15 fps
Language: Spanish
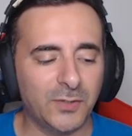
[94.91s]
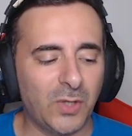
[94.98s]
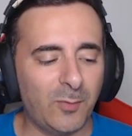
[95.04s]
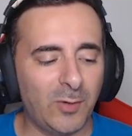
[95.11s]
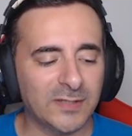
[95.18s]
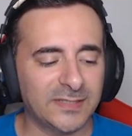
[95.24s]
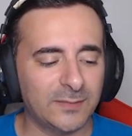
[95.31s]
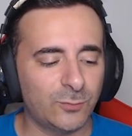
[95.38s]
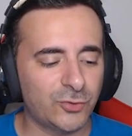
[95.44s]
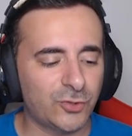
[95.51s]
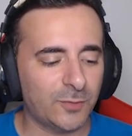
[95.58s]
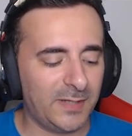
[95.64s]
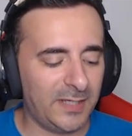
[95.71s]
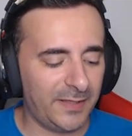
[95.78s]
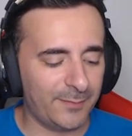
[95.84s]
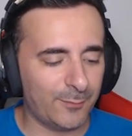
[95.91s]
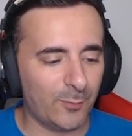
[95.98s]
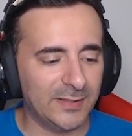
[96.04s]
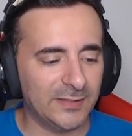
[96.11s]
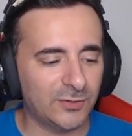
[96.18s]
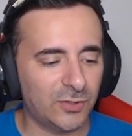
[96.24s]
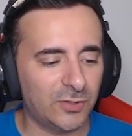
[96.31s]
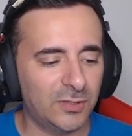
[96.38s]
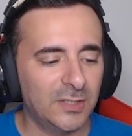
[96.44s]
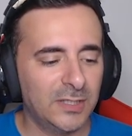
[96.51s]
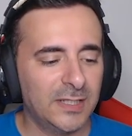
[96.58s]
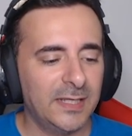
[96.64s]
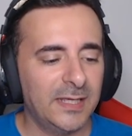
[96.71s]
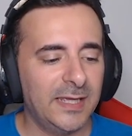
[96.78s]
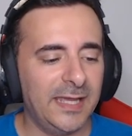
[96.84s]
No vamos a hacer mucho más, de momento...
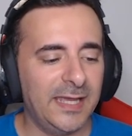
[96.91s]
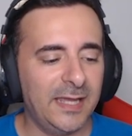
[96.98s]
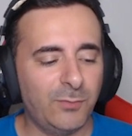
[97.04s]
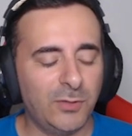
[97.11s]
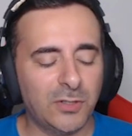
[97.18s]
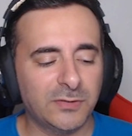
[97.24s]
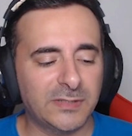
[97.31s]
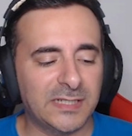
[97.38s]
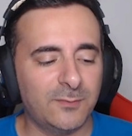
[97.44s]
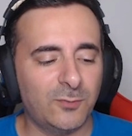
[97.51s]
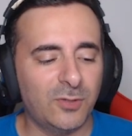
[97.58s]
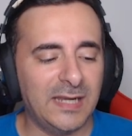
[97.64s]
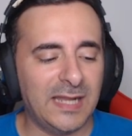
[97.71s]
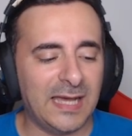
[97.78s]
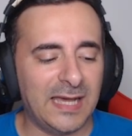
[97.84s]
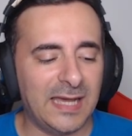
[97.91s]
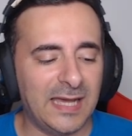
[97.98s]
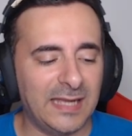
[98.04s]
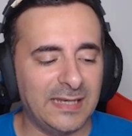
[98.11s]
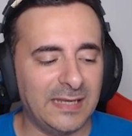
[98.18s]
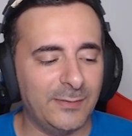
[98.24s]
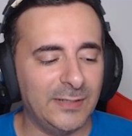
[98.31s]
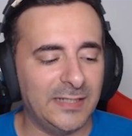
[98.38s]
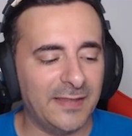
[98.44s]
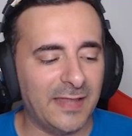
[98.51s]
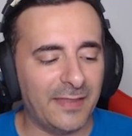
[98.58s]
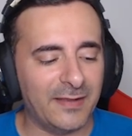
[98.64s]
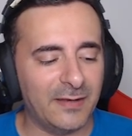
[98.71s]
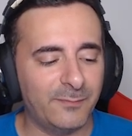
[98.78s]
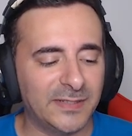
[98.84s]
Eh, bueno, tenemos la,
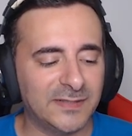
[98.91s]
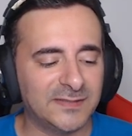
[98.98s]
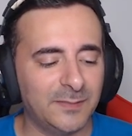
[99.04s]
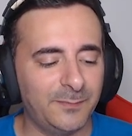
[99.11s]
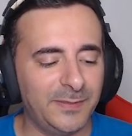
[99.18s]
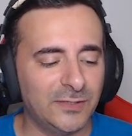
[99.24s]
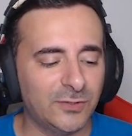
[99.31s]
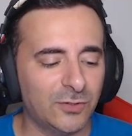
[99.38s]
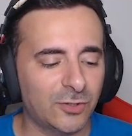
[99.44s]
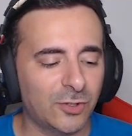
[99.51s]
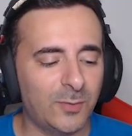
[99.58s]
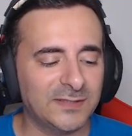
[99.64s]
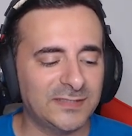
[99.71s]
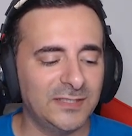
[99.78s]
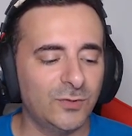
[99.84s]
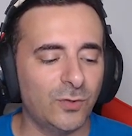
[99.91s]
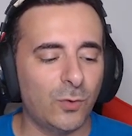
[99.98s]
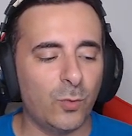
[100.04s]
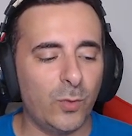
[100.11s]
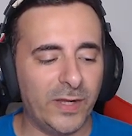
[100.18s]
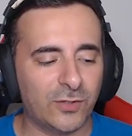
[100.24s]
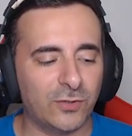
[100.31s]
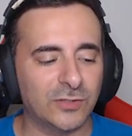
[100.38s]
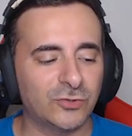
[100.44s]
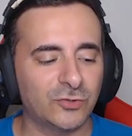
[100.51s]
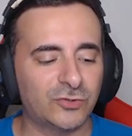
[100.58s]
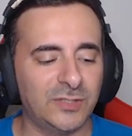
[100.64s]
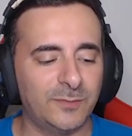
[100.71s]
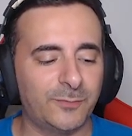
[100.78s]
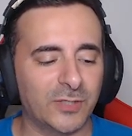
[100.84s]
habilidad del principito Nos va haciendo hueco, eso
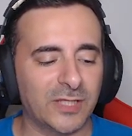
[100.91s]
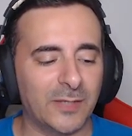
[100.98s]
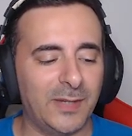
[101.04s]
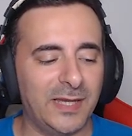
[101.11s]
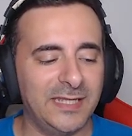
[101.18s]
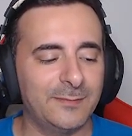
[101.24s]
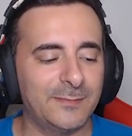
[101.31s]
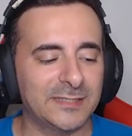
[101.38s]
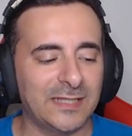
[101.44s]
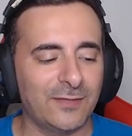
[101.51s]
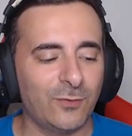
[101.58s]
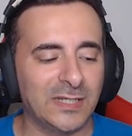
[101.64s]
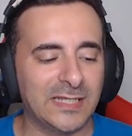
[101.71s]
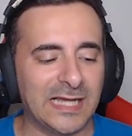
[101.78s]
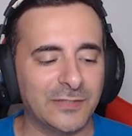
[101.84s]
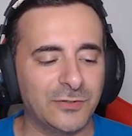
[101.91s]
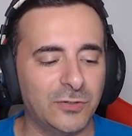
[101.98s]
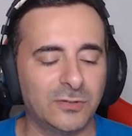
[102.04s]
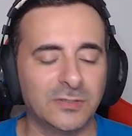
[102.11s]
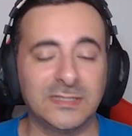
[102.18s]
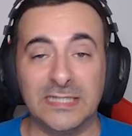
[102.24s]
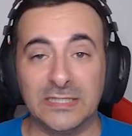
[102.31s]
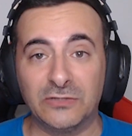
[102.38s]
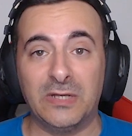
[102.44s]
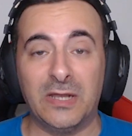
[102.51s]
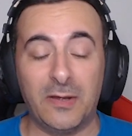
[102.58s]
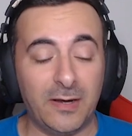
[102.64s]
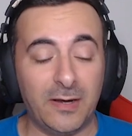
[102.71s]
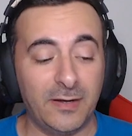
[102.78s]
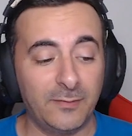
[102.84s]
sí, porque va a ir matando al cañón Y esto
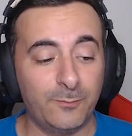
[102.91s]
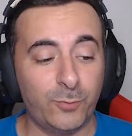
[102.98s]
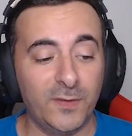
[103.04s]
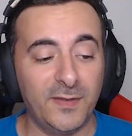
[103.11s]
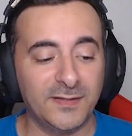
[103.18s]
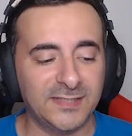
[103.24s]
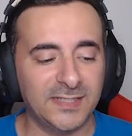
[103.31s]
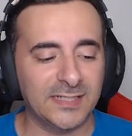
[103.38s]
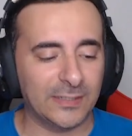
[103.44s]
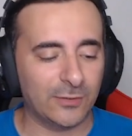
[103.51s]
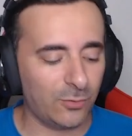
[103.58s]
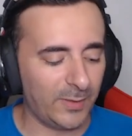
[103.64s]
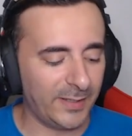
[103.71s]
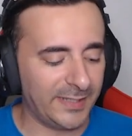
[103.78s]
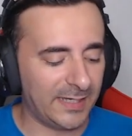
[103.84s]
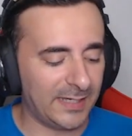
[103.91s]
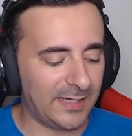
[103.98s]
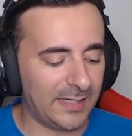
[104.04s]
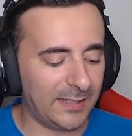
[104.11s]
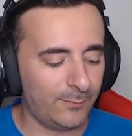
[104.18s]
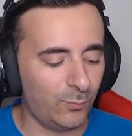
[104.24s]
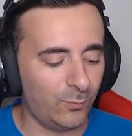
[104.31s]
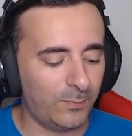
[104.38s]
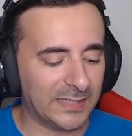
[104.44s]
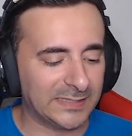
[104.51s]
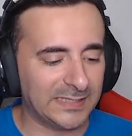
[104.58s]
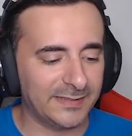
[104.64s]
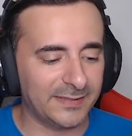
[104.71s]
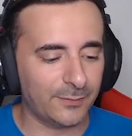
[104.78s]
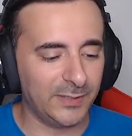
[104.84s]
puede ser que nos vaya
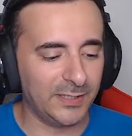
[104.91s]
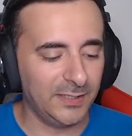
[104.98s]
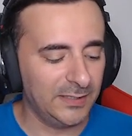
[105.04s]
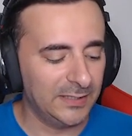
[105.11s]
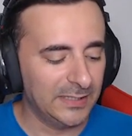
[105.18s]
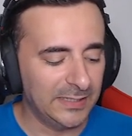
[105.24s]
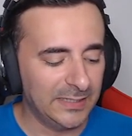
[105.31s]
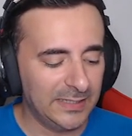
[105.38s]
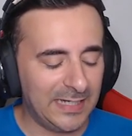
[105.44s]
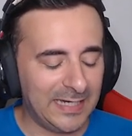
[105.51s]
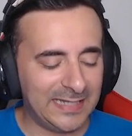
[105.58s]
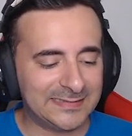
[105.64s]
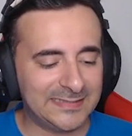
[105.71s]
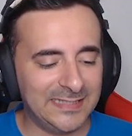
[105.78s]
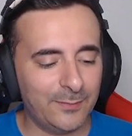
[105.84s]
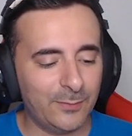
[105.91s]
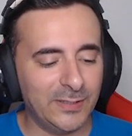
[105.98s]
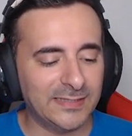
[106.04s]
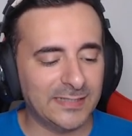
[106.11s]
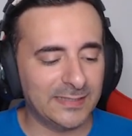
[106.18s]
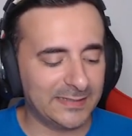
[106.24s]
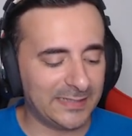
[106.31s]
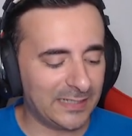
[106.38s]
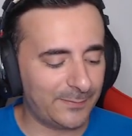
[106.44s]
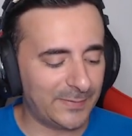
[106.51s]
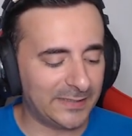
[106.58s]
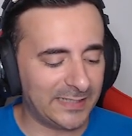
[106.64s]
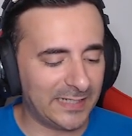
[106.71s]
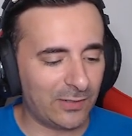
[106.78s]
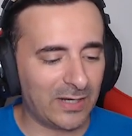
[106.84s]
bastante bien Así que voy a intentar
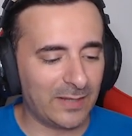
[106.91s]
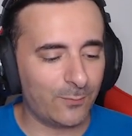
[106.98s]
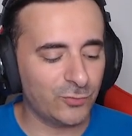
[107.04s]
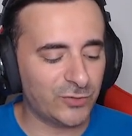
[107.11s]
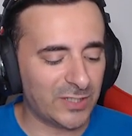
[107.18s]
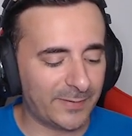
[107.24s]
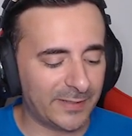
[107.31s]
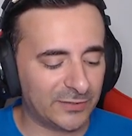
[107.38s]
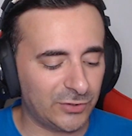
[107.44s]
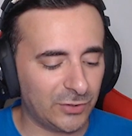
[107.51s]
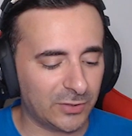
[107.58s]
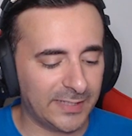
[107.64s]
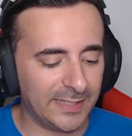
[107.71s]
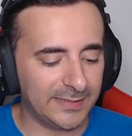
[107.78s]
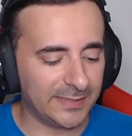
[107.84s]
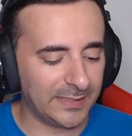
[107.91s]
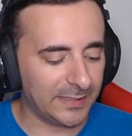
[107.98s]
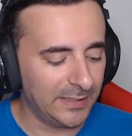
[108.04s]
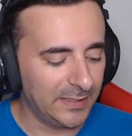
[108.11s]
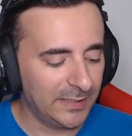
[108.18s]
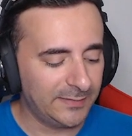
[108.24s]
meter ahora mucha presión, gente.